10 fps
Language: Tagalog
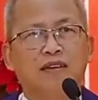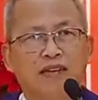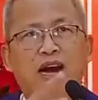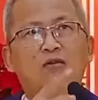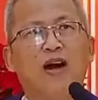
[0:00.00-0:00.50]

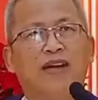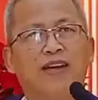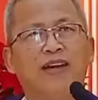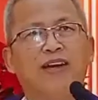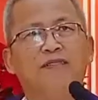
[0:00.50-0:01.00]
yawa
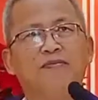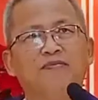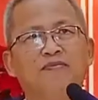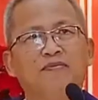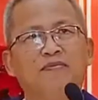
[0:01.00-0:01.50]
gina
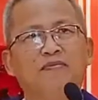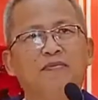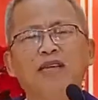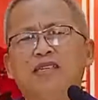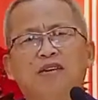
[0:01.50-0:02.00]

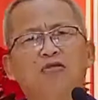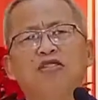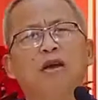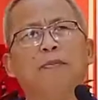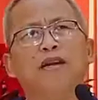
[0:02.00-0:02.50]
bisag
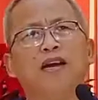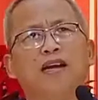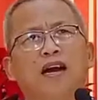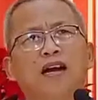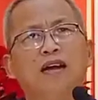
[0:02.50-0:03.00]
unsa pa na
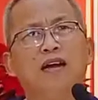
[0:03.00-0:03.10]
ka